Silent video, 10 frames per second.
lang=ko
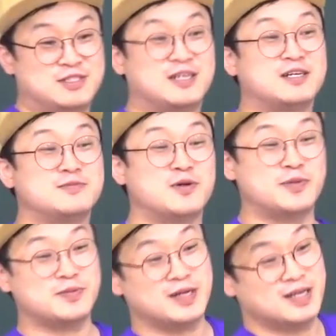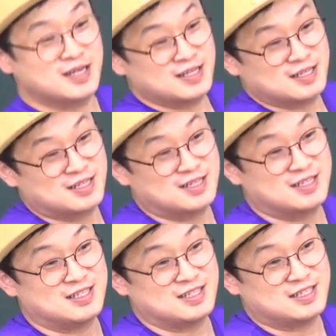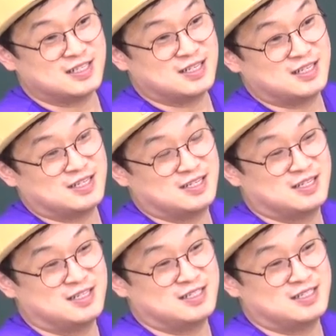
시간 끌지 말고 빨리 말해. 투부정사,